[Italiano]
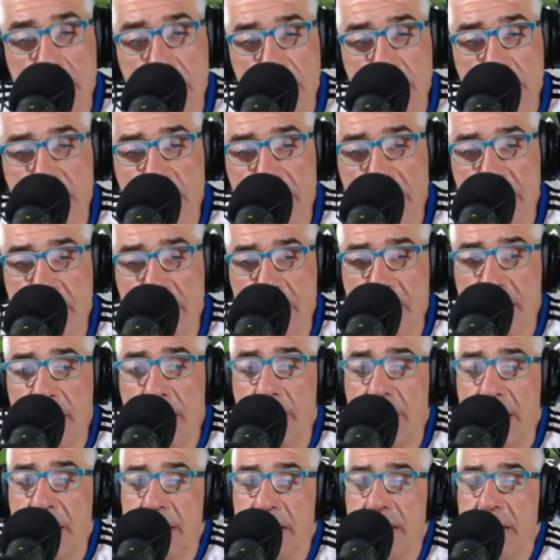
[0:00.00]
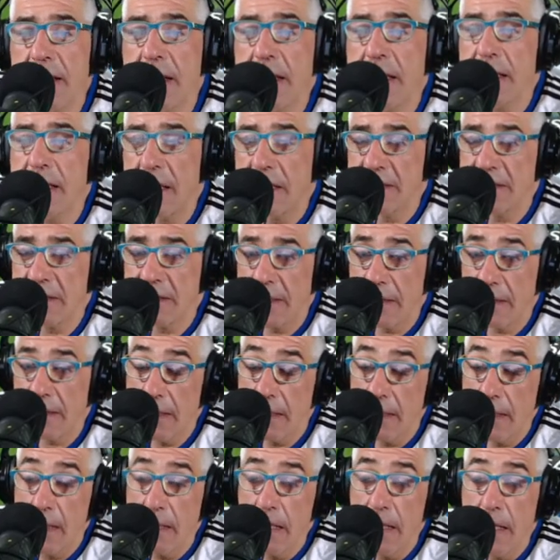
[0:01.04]
dipende direttamente da Knaster
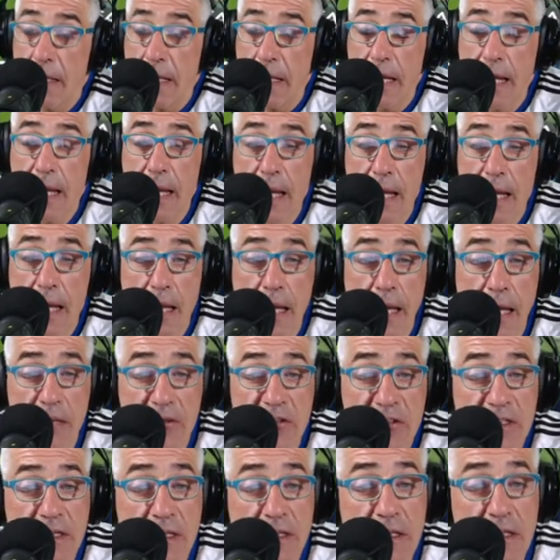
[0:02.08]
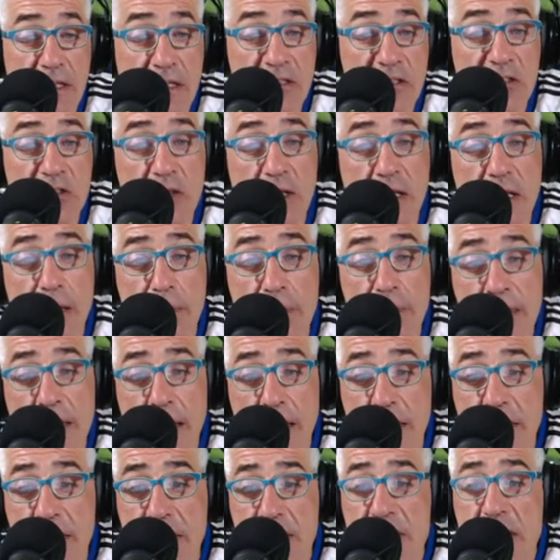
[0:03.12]
e eh, sono state iniezioni di
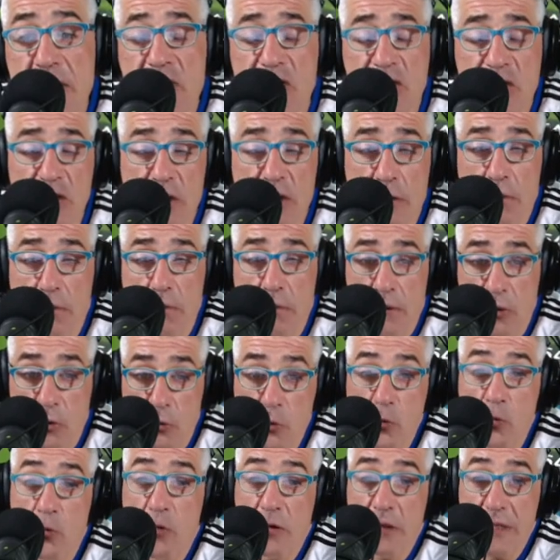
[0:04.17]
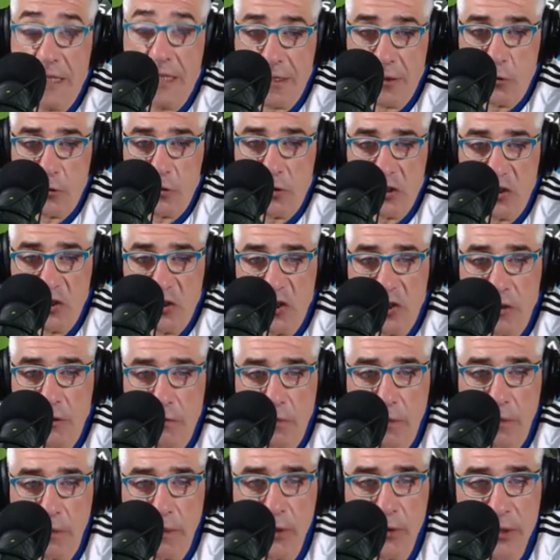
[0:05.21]
capitale di, 5, di un ulteriori
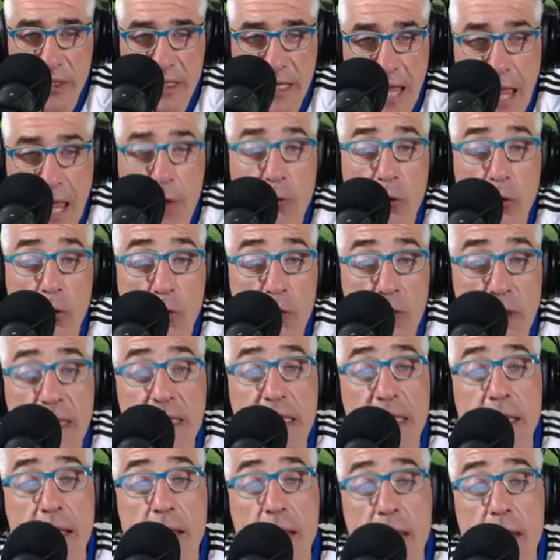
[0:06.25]
5 milioni di euro quindi